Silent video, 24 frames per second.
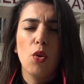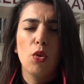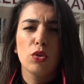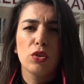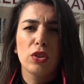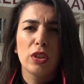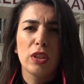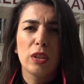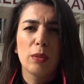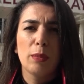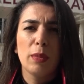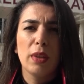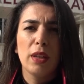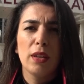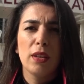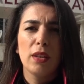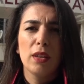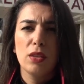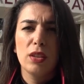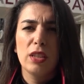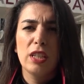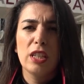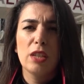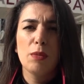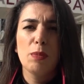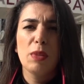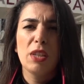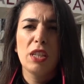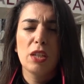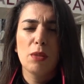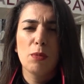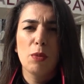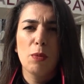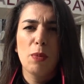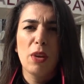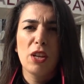ortalama
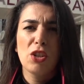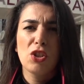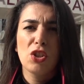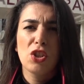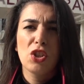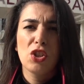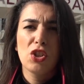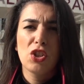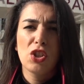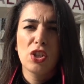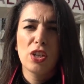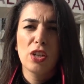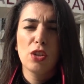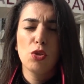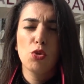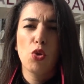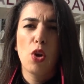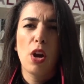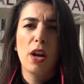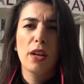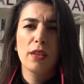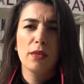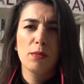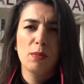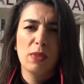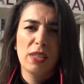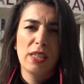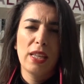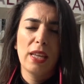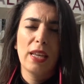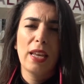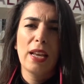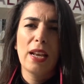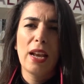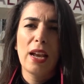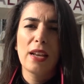20-25 kişi şu an
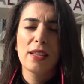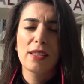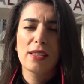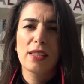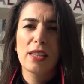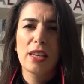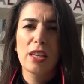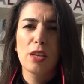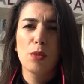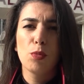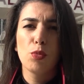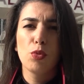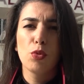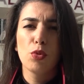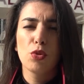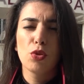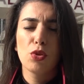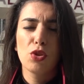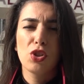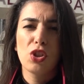bize gelen sayı bu